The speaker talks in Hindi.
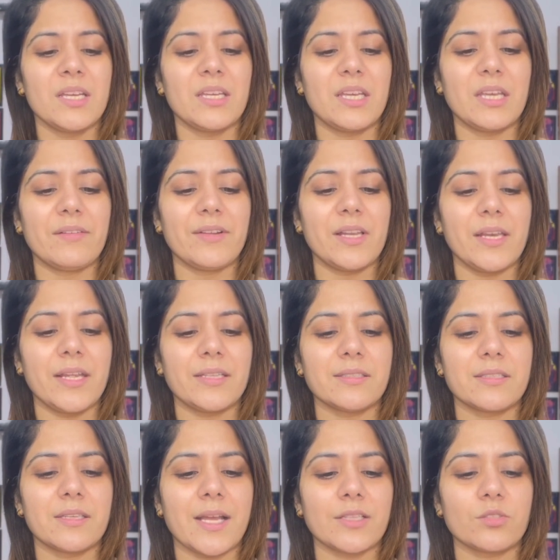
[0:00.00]
ये वाला
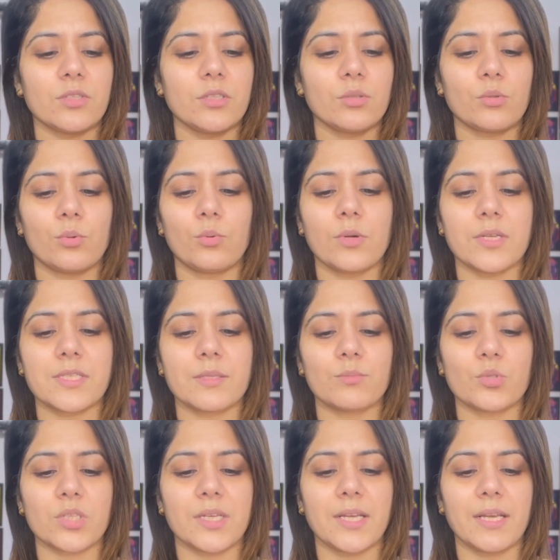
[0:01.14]
लेंस ना एक्चुअली थोड़ा सा
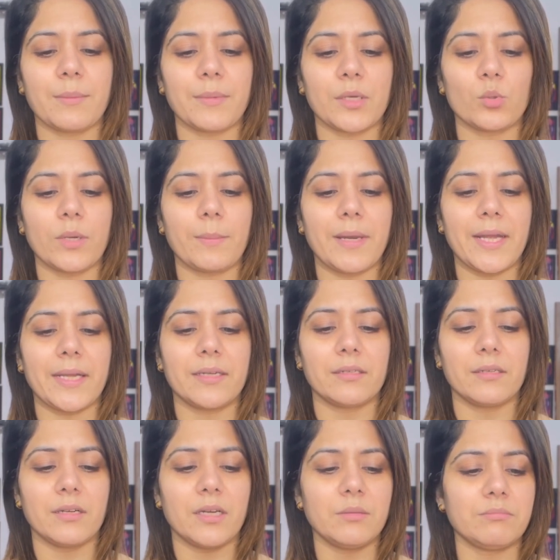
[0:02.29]
मुश्किल है मेरे को अप्लाई
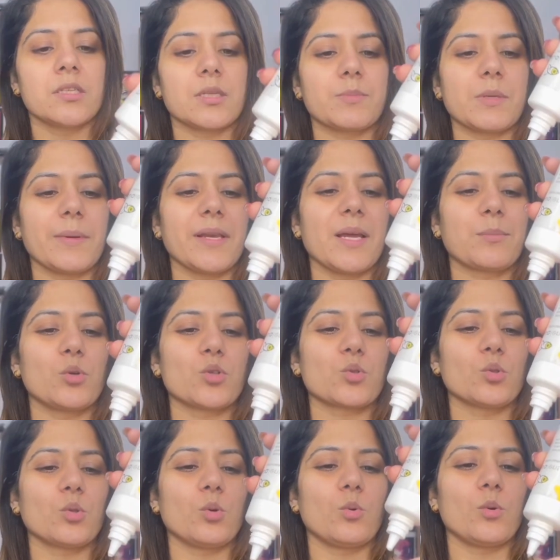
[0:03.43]
करना सबसे पहले आपको
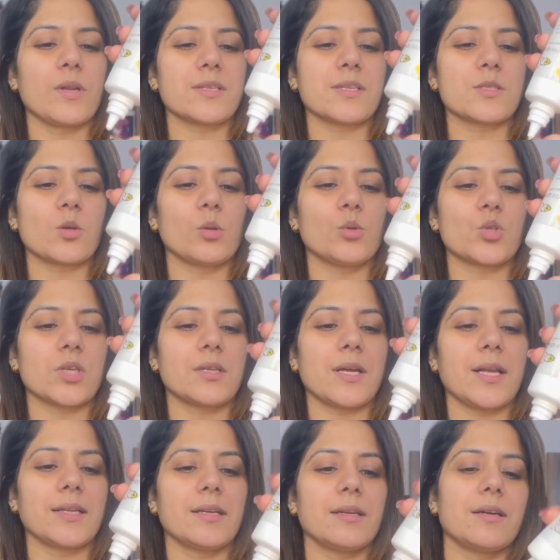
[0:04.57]
इसको थोड़ा सा सॉल्यूशन
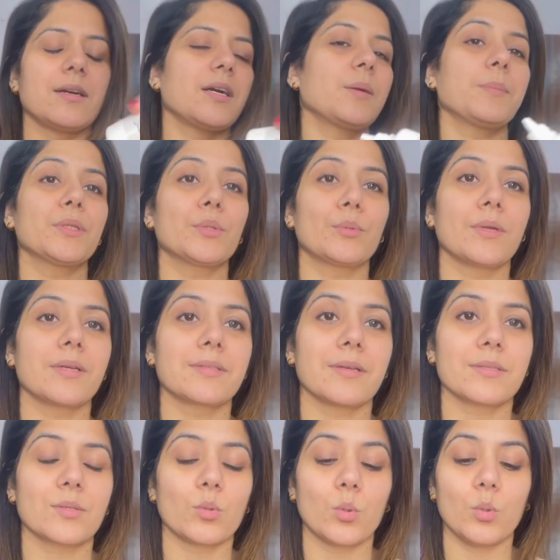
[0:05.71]
डाल के ना आई I मीन mean, थोड़ा सा
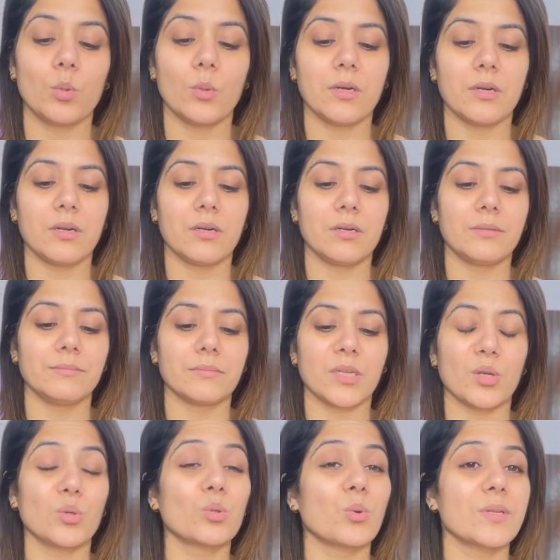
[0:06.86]
इसको यू uh, नो
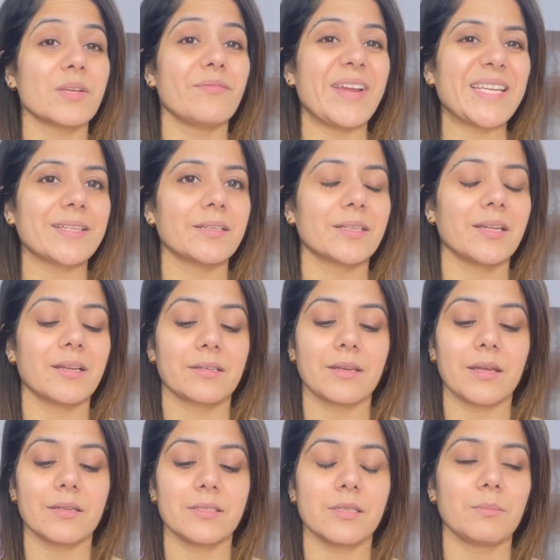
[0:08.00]
you know, थोड़ा सा वेट करके
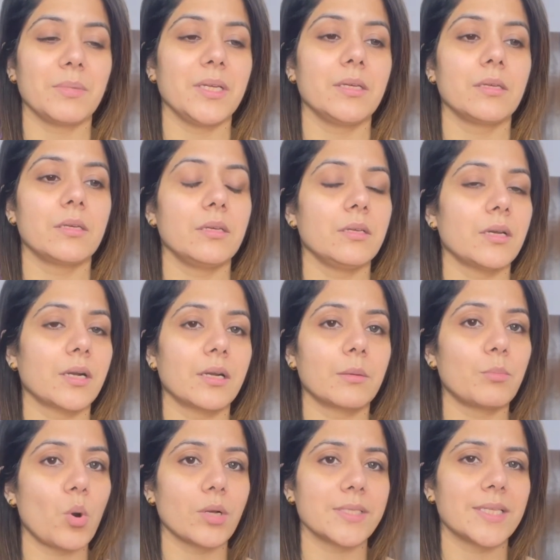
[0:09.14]
रखना रीज़न बीइंग कि अगर
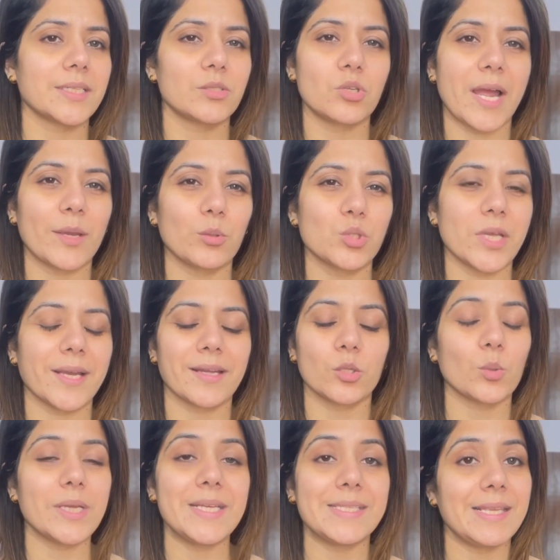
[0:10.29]
बहुत ज़्यादा ड्राई हो जाएगा ना
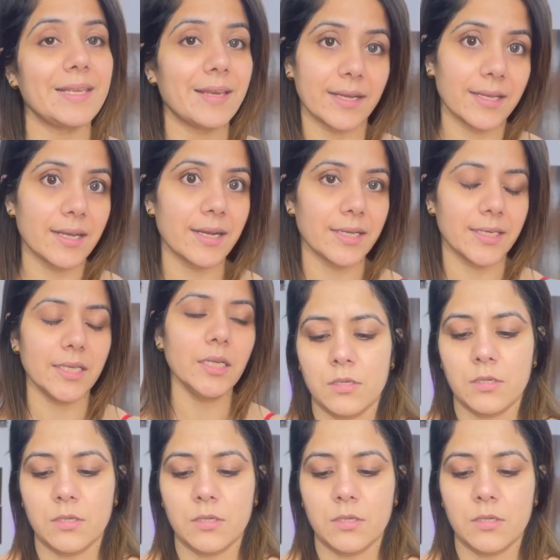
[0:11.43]
तो ईजिली लगेगा नहीं